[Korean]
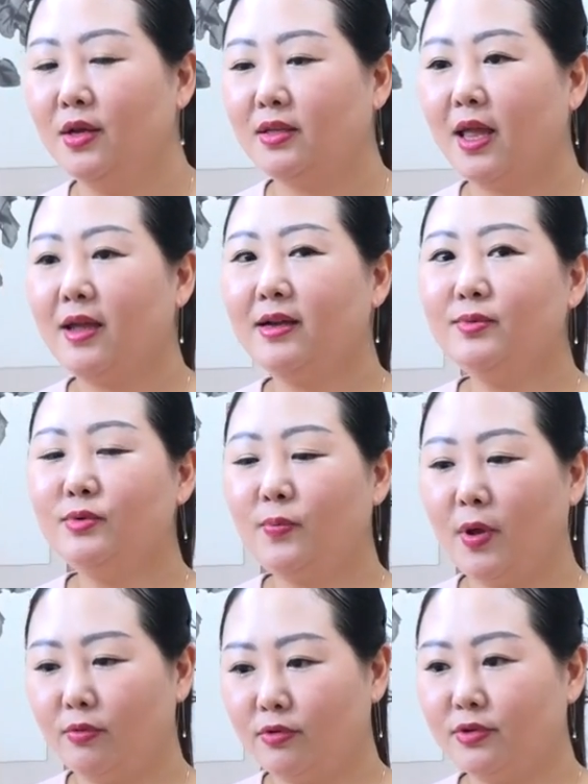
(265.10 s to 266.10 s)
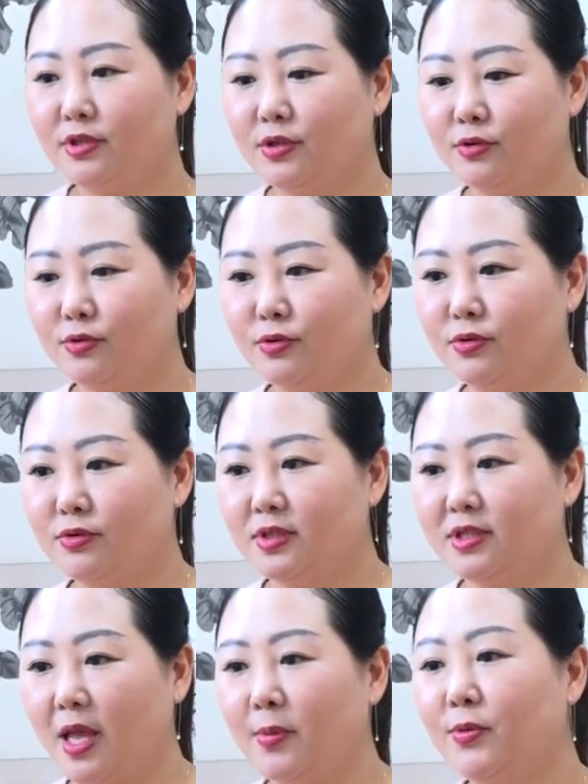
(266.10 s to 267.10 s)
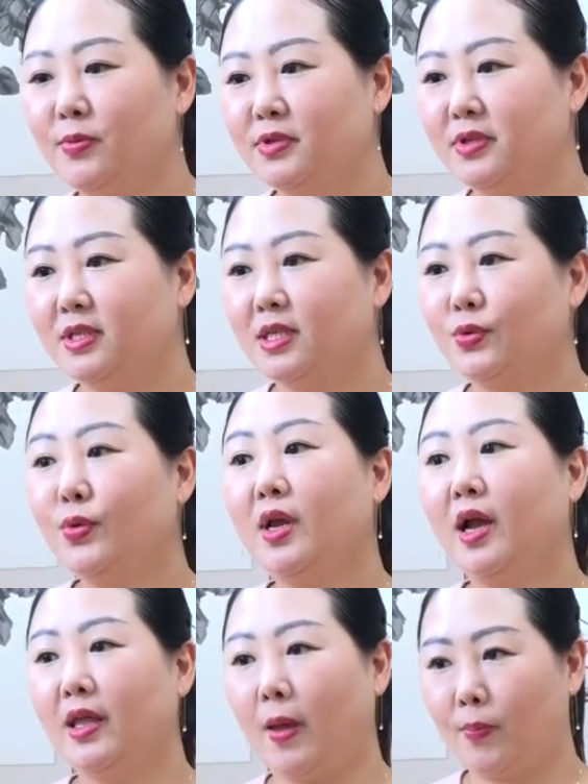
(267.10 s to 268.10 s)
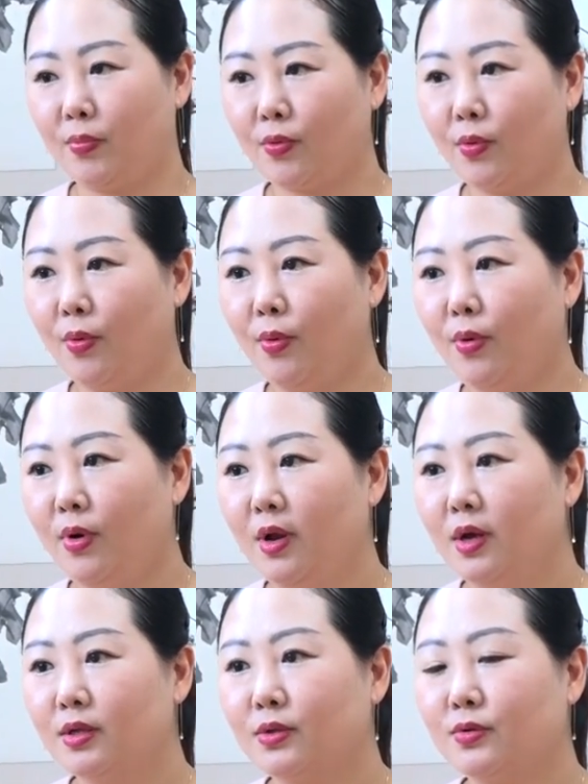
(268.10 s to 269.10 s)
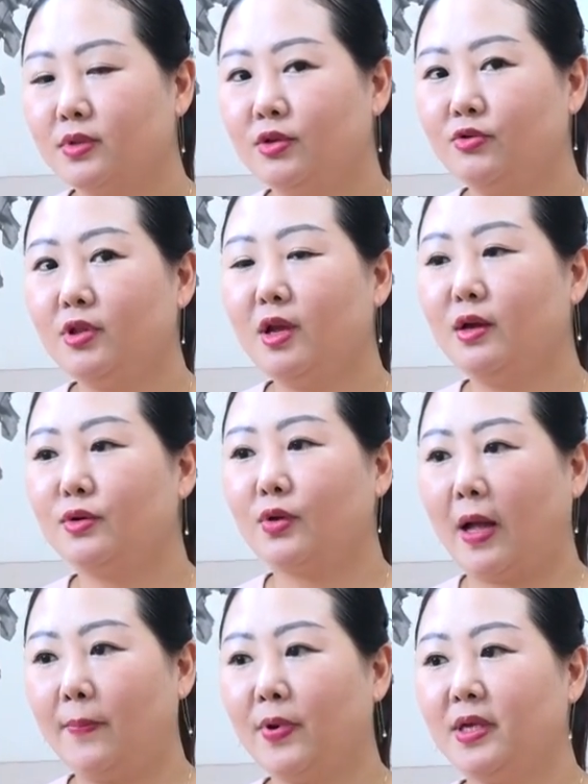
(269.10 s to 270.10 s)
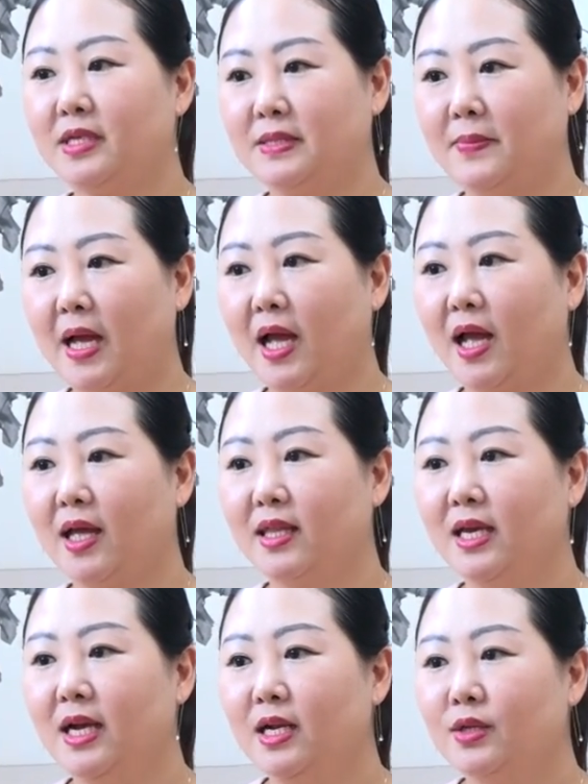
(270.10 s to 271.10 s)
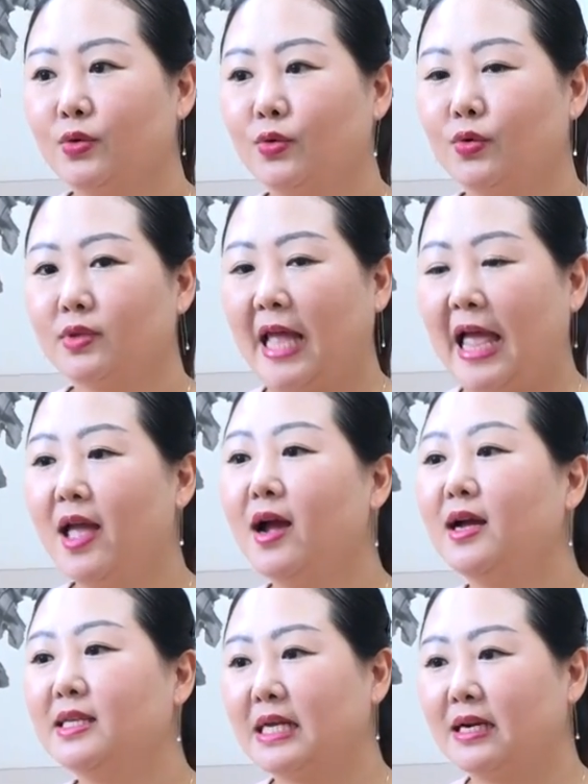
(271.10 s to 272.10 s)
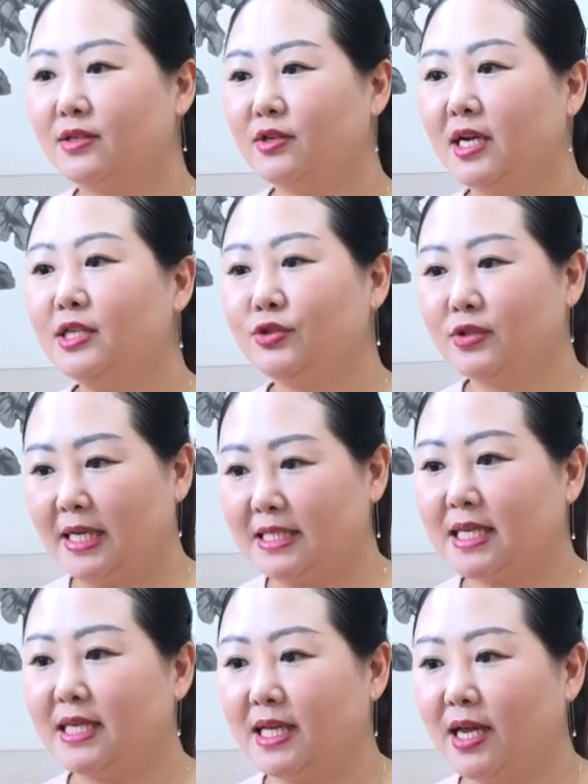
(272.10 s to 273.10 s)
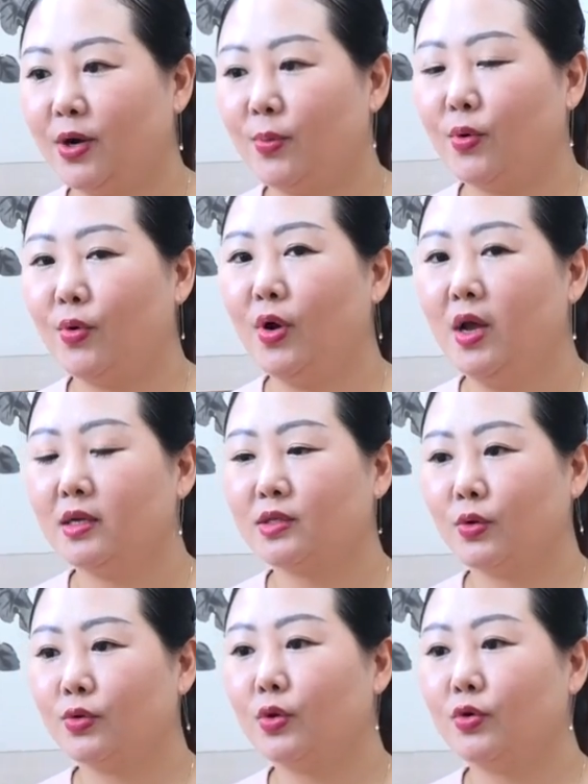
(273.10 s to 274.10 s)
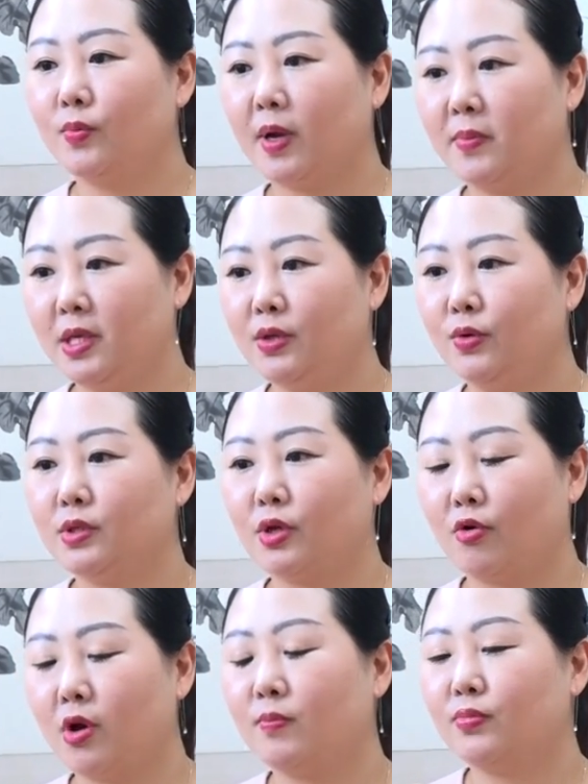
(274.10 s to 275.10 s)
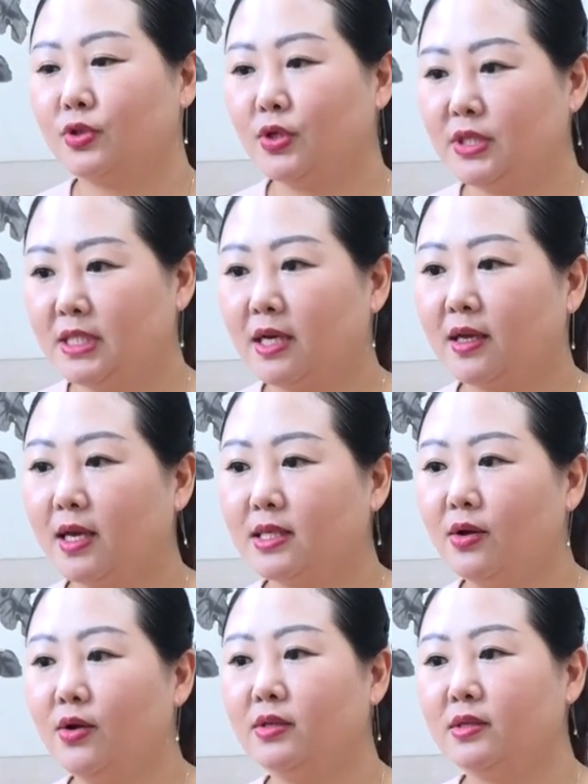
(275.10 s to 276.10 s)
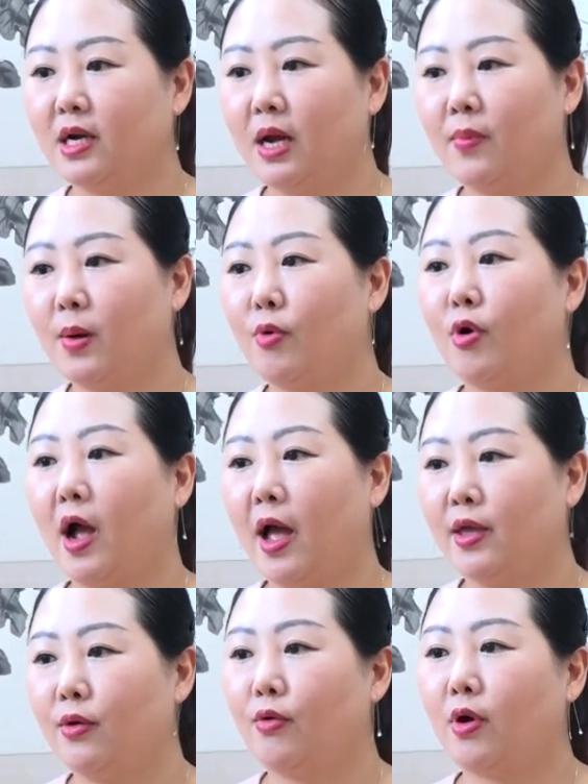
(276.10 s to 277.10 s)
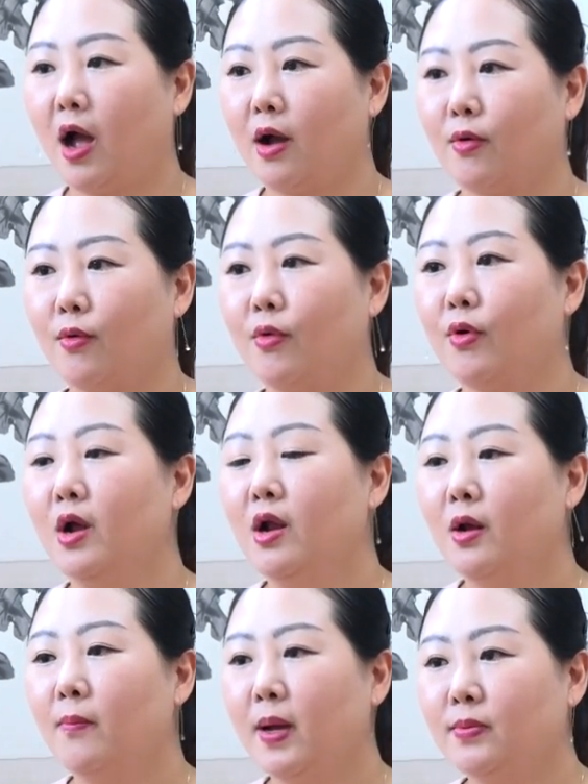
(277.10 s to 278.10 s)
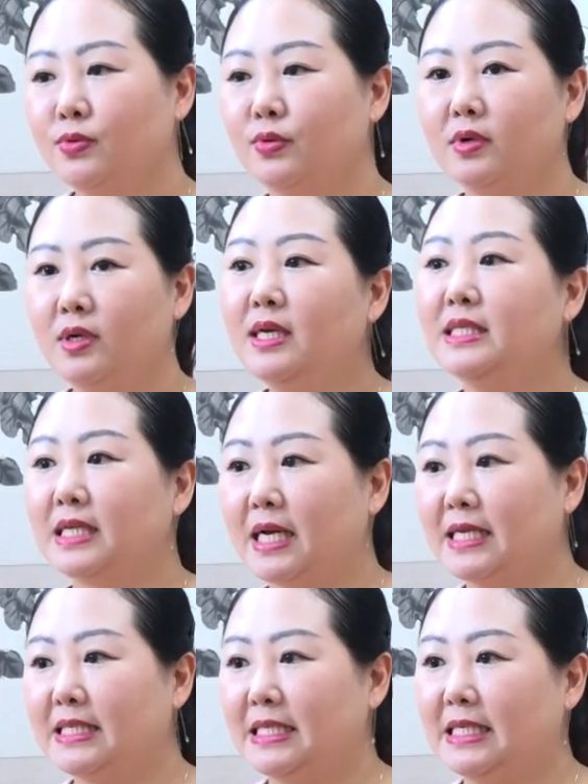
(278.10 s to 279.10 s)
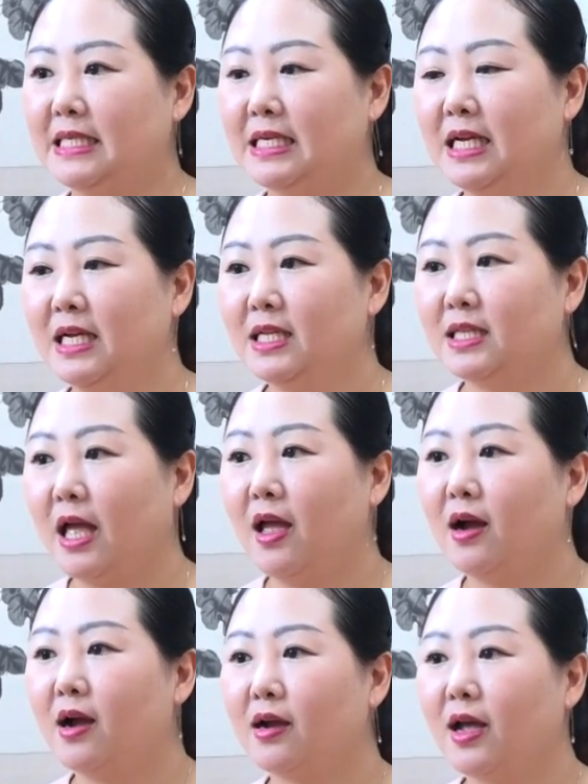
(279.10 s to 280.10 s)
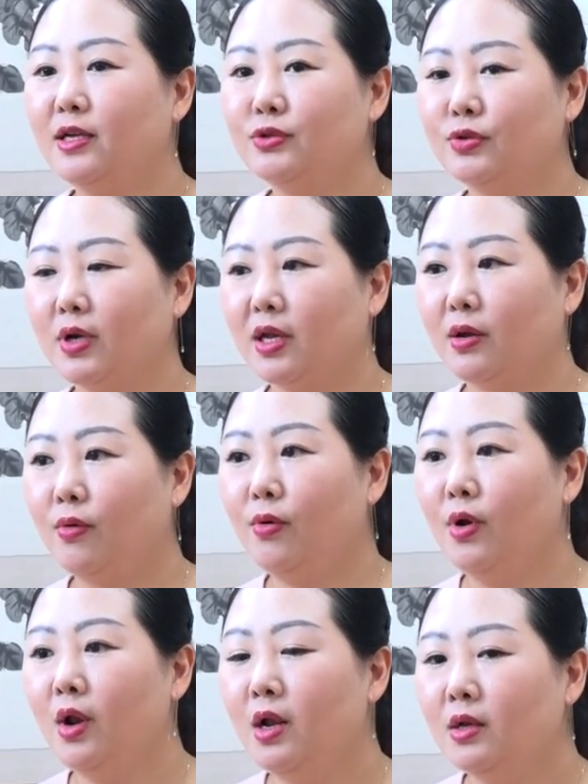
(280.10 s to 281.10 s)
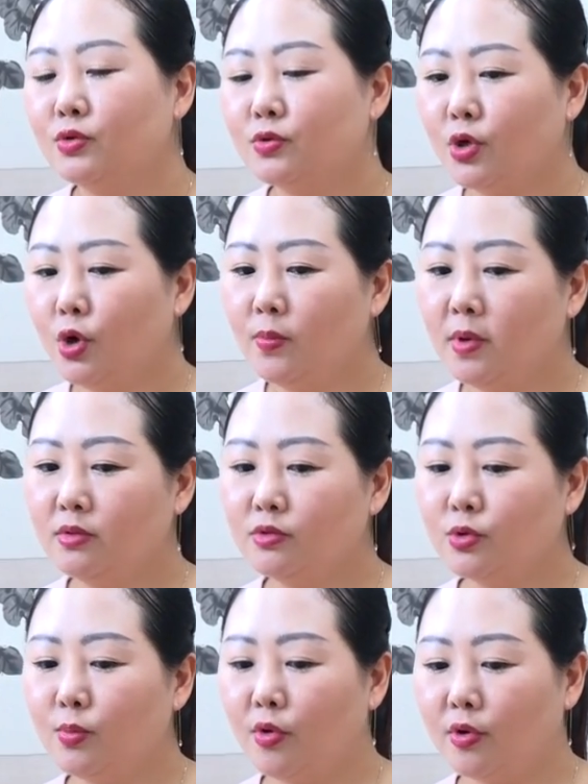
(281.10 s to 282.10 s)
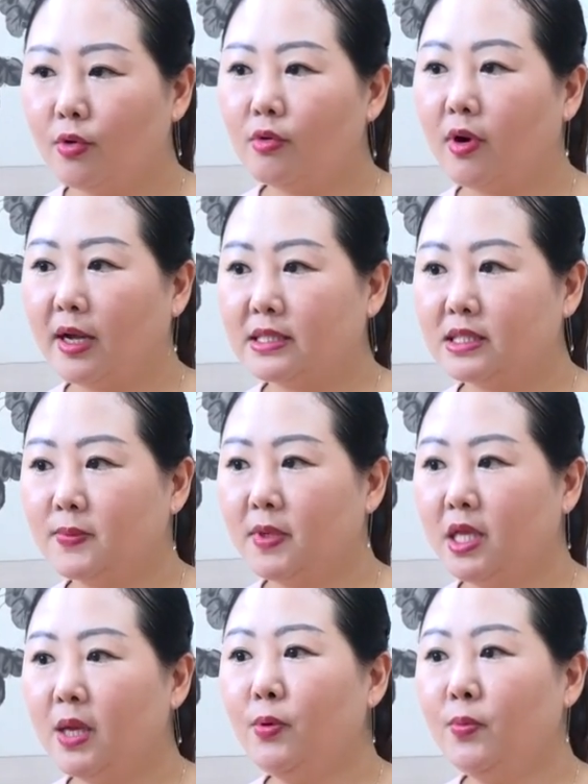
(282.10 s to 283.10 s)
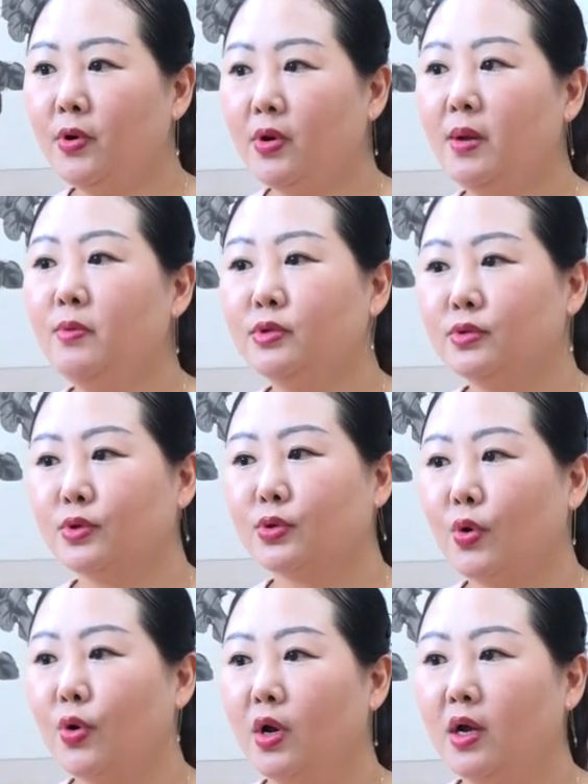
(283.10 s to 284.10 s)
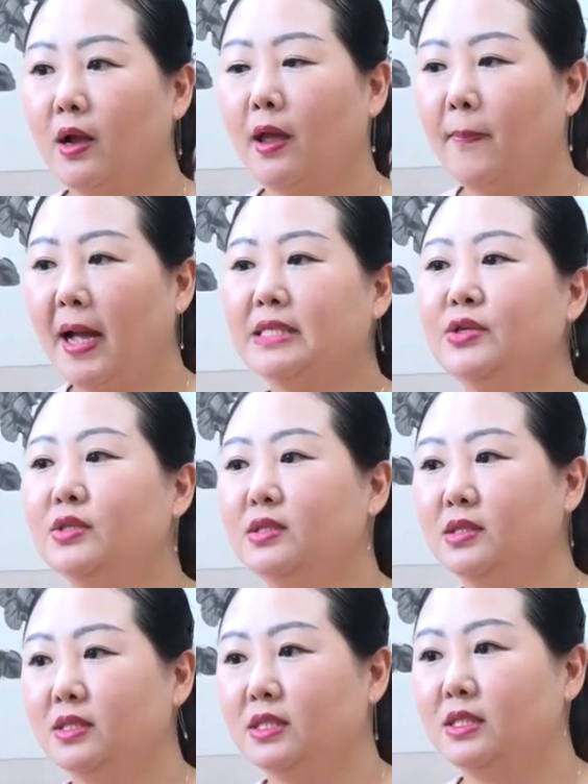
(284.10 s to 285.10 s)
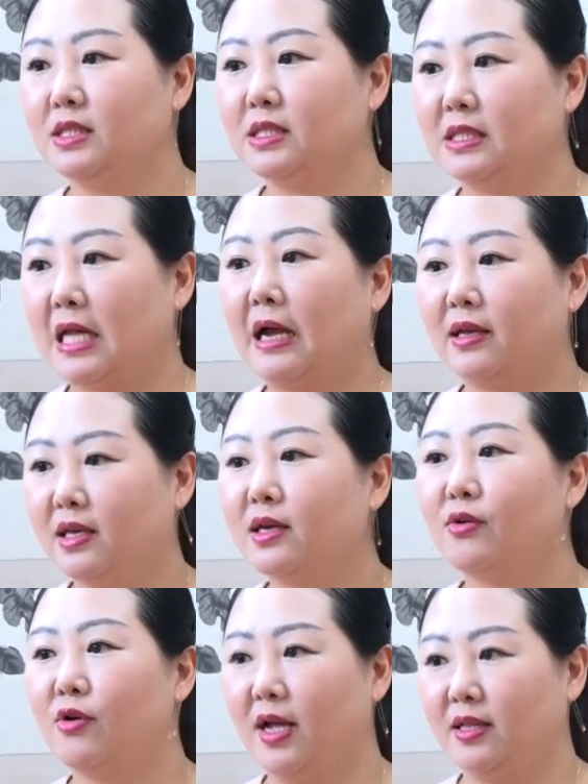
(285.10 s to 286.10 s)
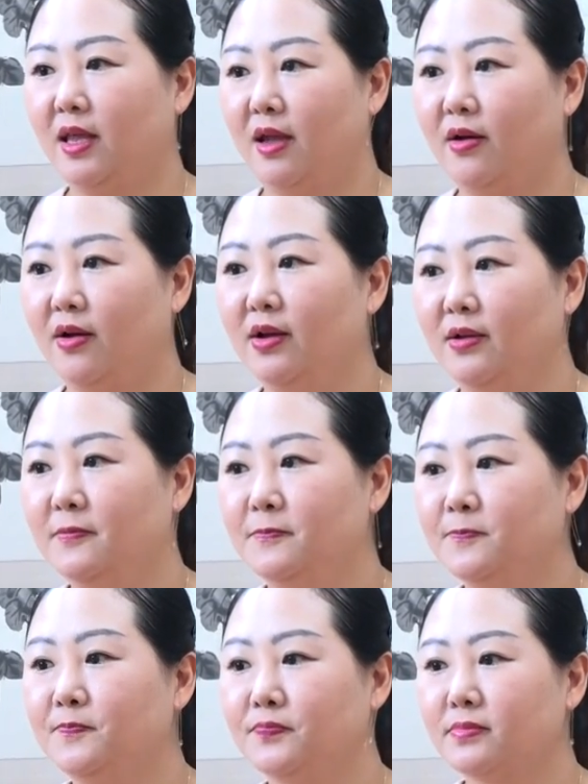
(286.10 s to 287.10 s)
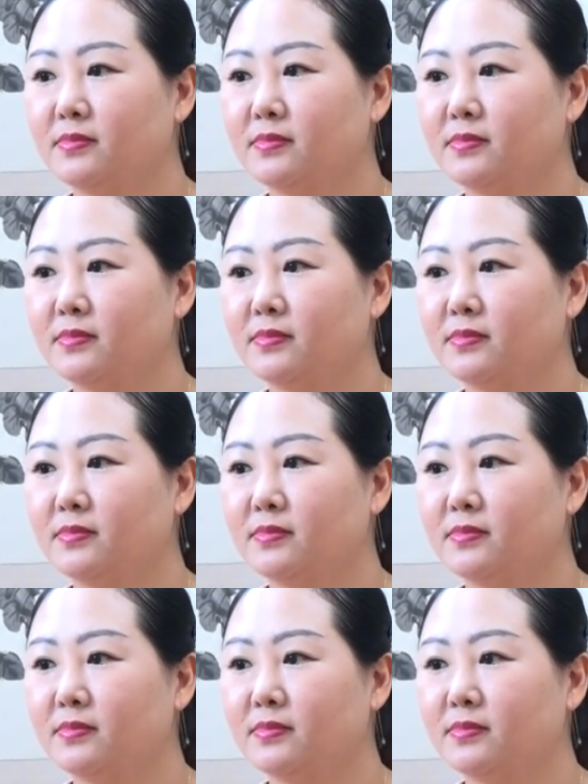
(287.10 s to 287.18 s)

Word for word: 근데 해금을 배우러 오신 시러 대부분들이 이제 소리가 예쁘고 음. 또 이제 휴대하기도 간편하지만 또 다양한 장르를 할 수가 있잖아요. 뭐 전통 음악, 민요, 음. 정악부터 시작해서 드라마, 뭐 가요, 가곡, 음. 팝송, 클래식까지 다양하게 할 수가 있고 좀 처음에는 좀 어려운 것 같지만 해보면 해볼수록 더 빠져드는 음. 악기인 것 같아요. 아, 음.